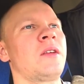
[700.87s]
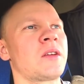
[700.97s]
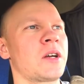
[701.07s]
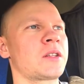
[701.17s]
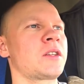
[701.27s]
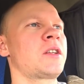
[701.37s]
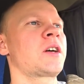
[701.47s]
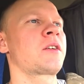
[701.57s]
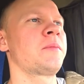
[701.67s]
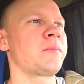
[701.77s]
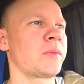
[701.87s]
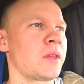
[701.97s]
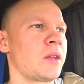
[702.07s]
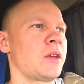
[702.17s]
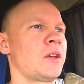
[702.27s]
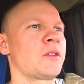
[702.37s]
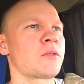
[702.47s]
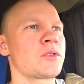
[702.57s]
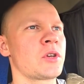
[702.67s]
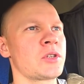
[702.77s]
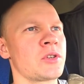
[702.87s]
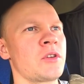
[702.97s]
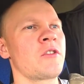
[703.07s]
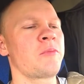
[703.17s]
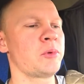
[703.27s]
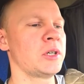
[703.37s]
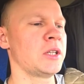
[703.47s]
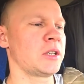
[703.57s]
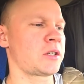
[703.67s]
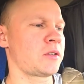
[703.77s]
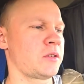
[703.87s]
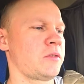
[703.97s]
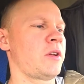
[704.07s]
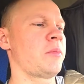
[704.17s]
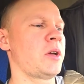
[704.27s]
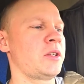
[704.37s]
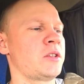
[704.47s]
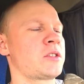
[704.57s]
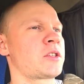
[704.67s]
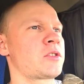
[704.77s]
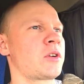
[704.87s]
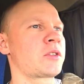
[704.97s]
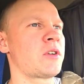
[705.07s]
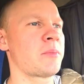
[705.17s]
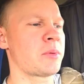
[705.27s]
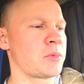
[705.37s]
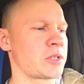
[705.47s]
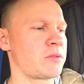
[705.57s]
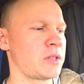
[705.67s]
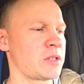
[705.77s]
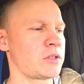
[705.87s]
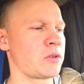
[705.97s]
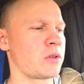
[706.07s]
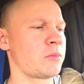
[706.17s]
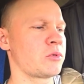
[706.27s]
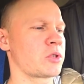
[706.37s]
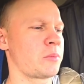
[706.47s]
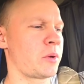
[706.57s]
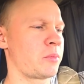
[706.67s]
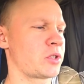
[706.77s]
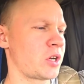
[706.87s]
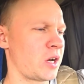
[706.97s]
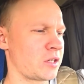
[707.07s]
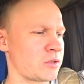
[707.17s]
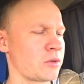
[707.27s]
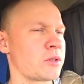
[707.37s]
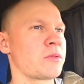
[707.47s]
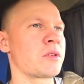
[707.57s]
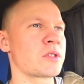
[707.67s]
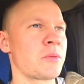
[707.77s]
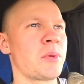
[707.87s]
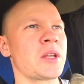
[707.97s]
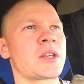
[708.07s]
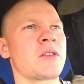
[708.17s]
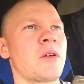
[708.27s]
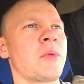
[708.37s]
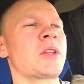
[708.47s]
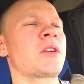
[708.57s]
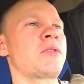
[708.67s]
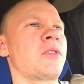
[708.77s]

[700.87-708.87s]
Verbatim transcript: Как-то так. Ну все, сегодня в планах Время 11.42 по Москве. За сегодня мы уже пробежали 195 километров.